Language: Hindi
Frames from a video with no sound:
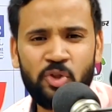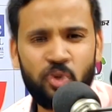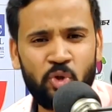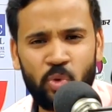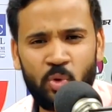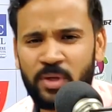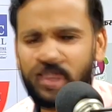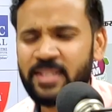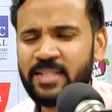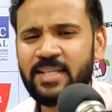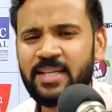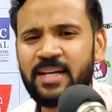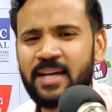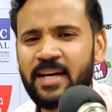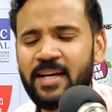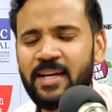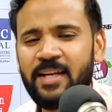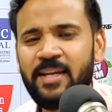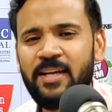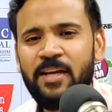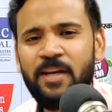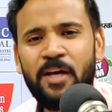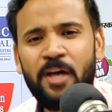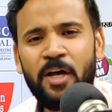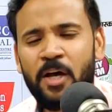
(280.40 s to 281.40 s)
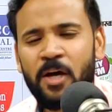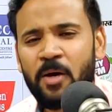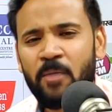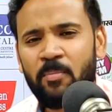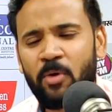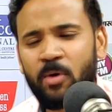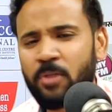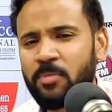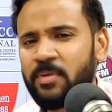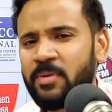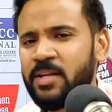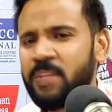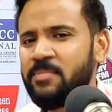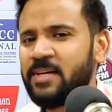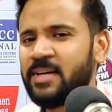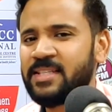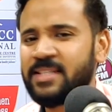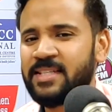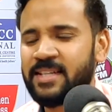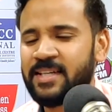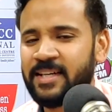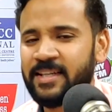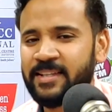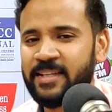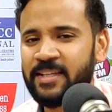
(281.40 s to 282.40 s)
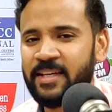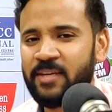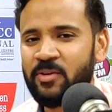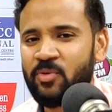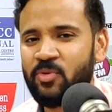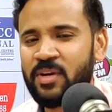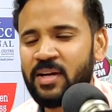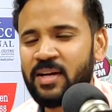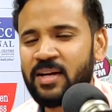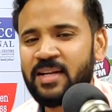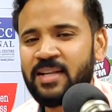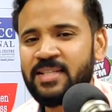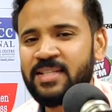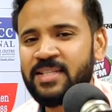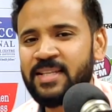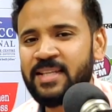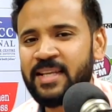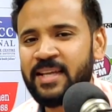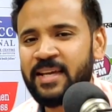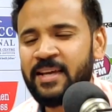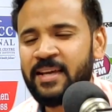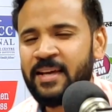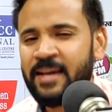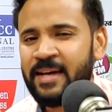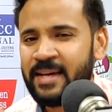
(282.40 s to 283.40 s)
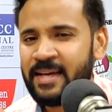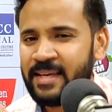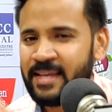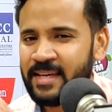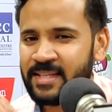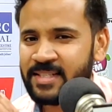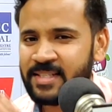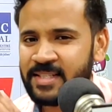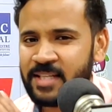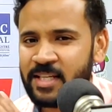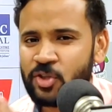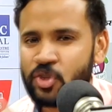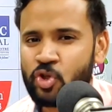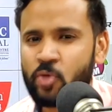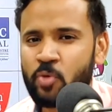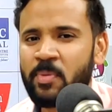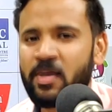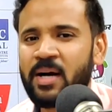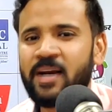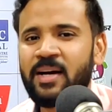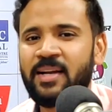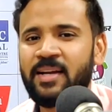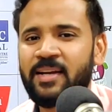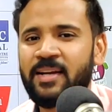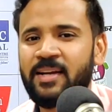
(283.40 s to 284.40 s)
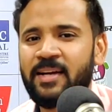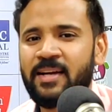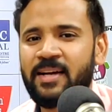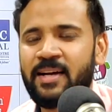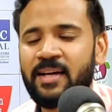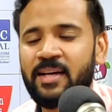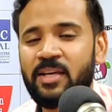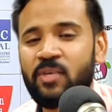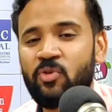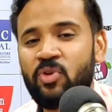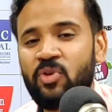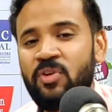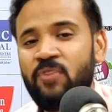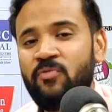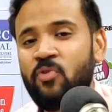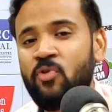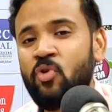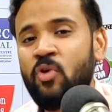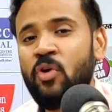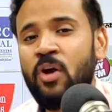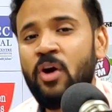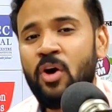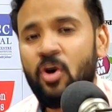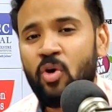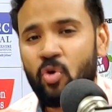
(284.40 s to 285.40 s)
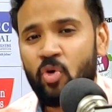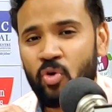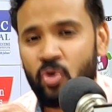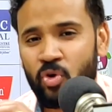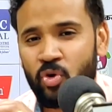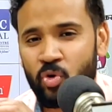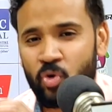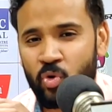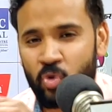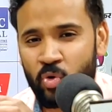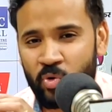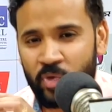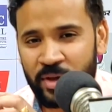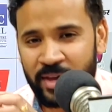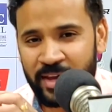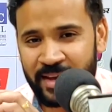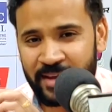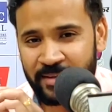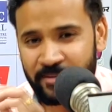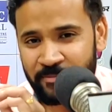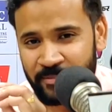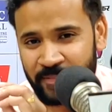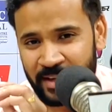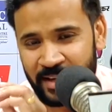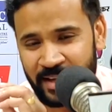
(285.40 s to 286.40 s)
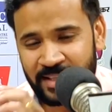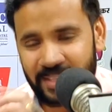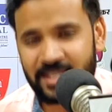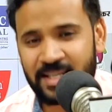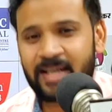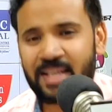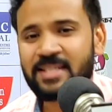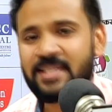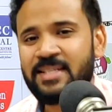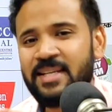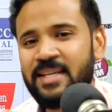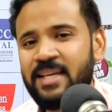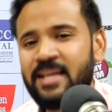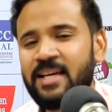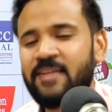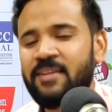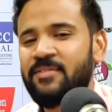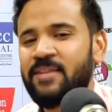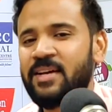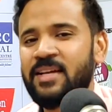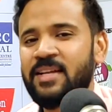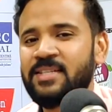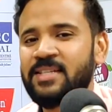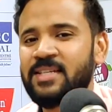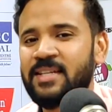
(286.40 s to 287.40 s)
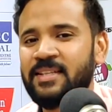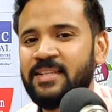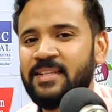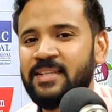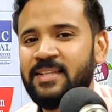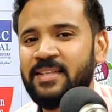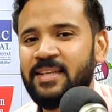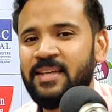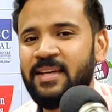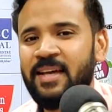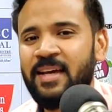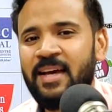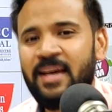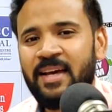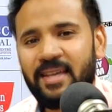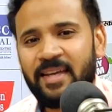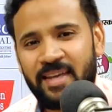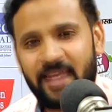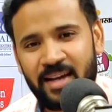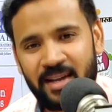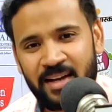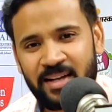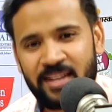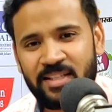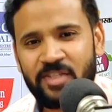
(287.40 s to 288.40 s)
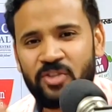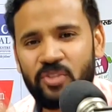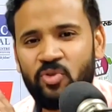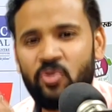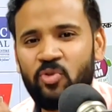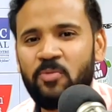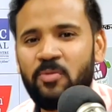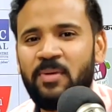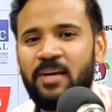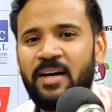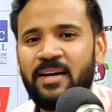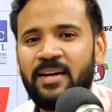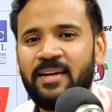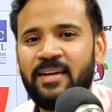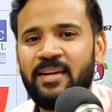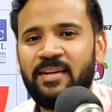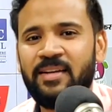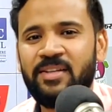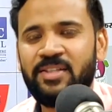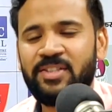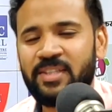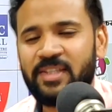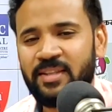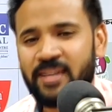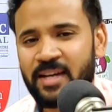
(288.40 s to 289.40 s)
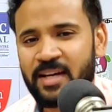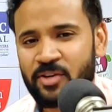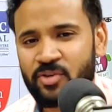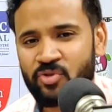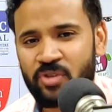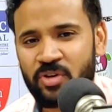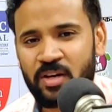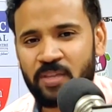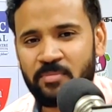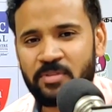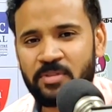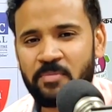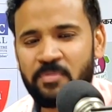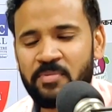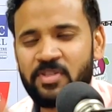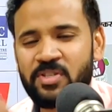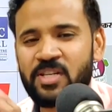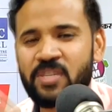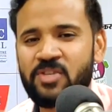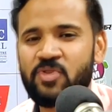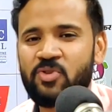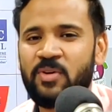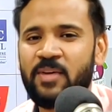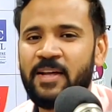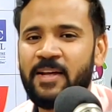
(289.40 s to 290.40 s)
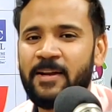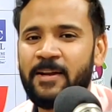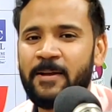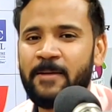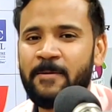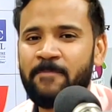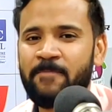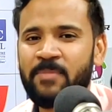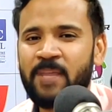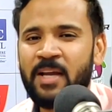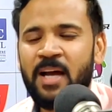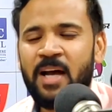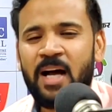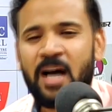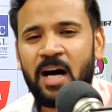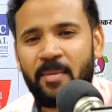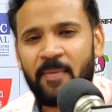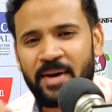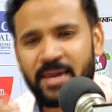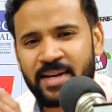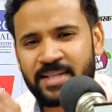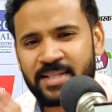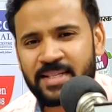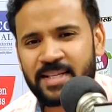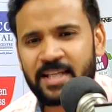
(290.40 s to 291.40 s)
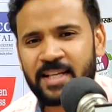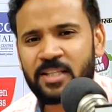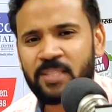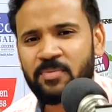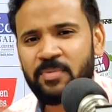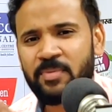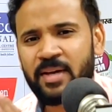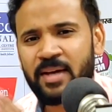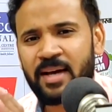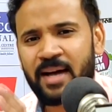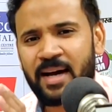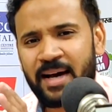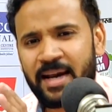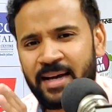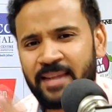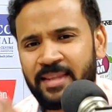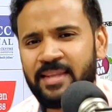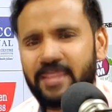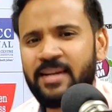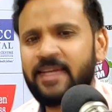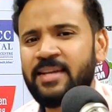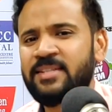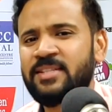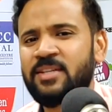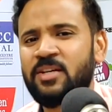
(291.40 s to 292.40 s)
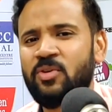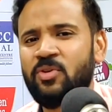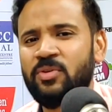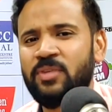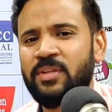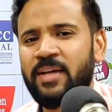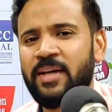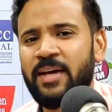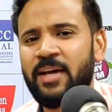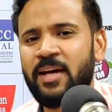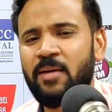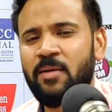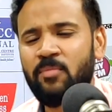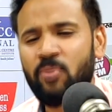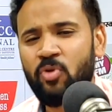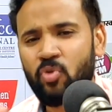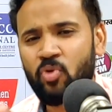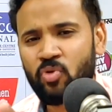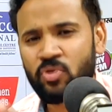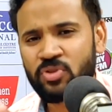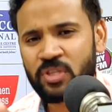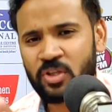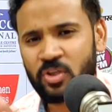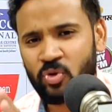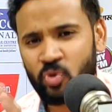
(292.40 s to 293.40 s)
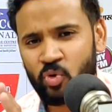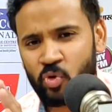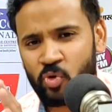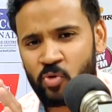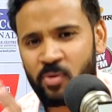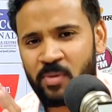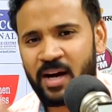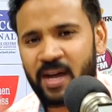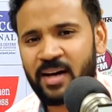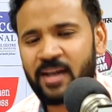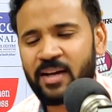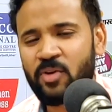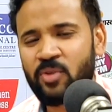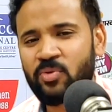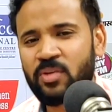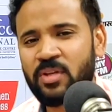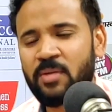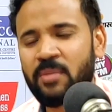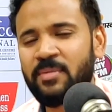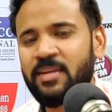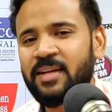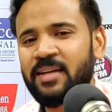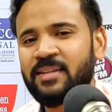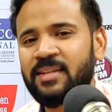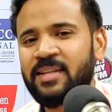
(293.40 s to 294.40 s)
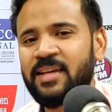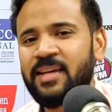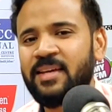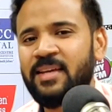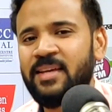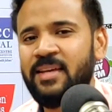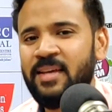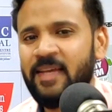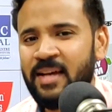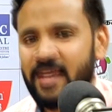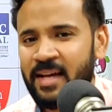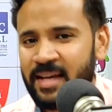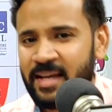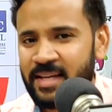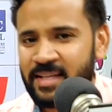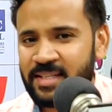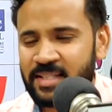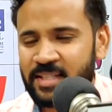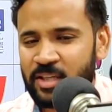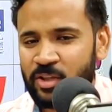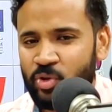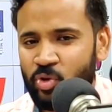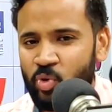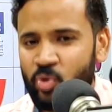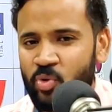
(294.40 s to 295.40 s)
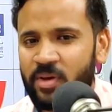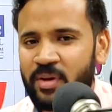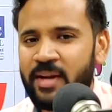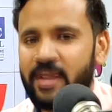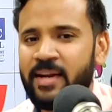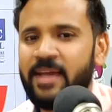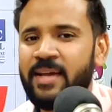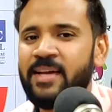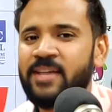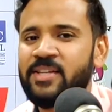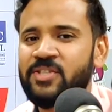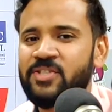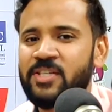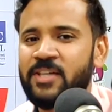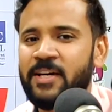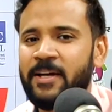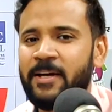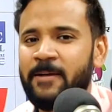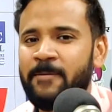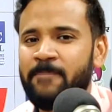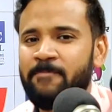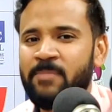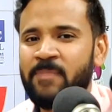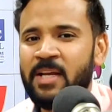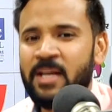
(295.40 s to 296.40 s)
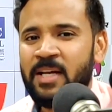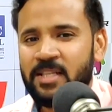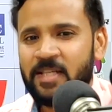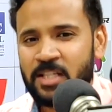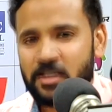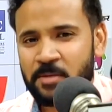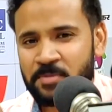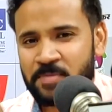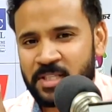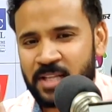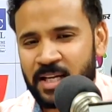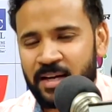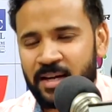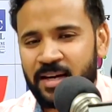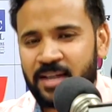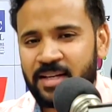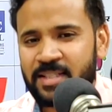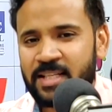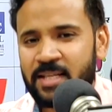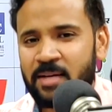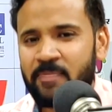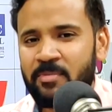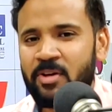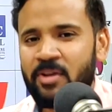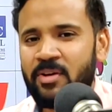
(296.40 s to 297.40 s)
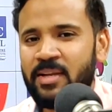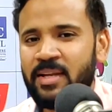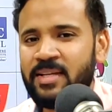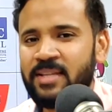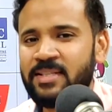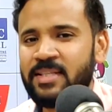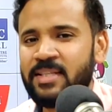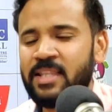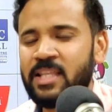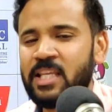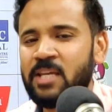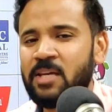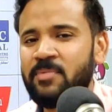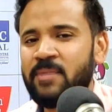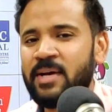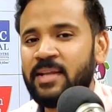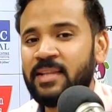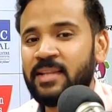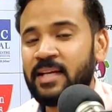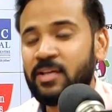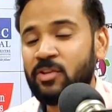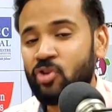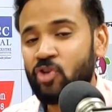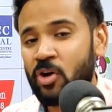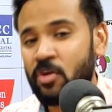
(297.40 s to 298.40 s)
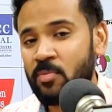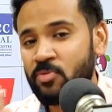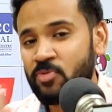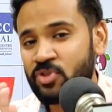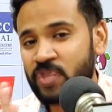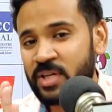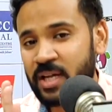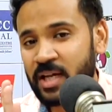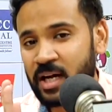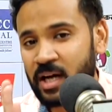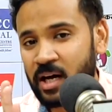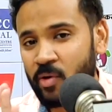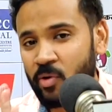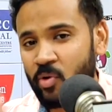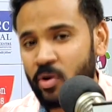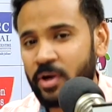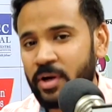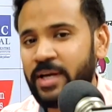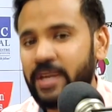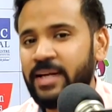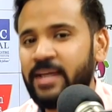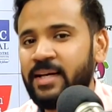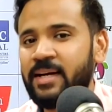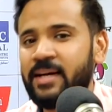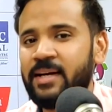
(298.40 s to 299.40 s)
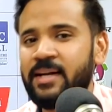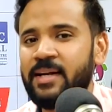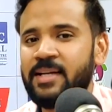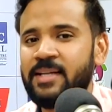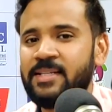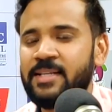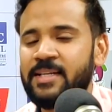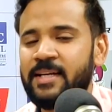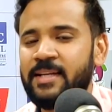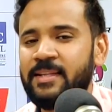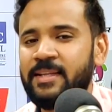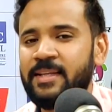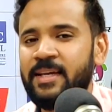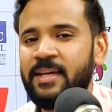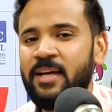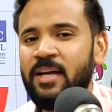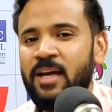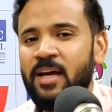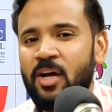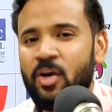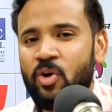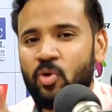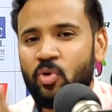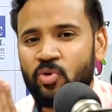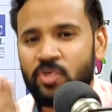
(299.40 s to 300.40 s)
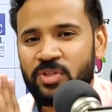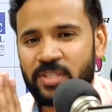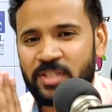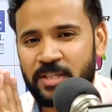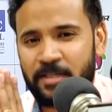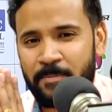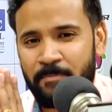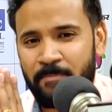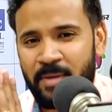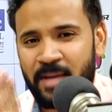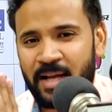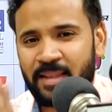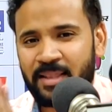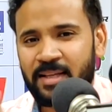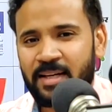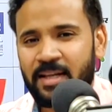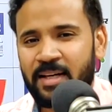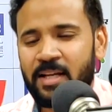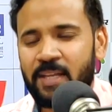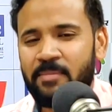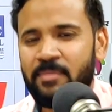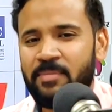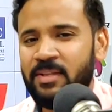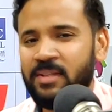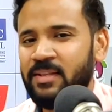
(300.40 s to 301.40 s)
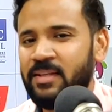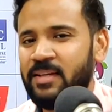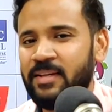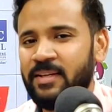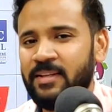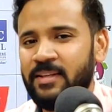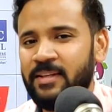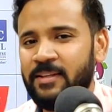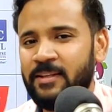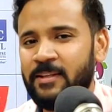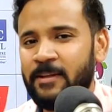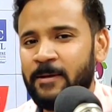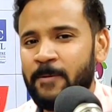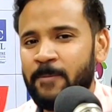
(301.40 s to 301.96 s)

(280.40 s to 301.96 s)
छोटी सी कहानी बहुत बड़ी बात सिखाती है उन अंकल जी ने ये सच छुपा करके रखा क्योंकि वो उन लोगों को ये एहसास नहीं करवाना चाहते थे कि अंकल जी दूर भाग रहे हैं रिश्तेदार जो है हमसे पीछा छुड़ा रहे हैं हमारे साथ में आए दिन ऐसा होता है हम लोगों से दूर भाग रहे होते हैं हमें लगता है कि इससे दूर रहना ही अच्छा है जब संकट सामने वाले की ज़िंदगी में आता है तो हम उसे अवॉइड करना चाहते हैं उससे बात करना बंद कर देते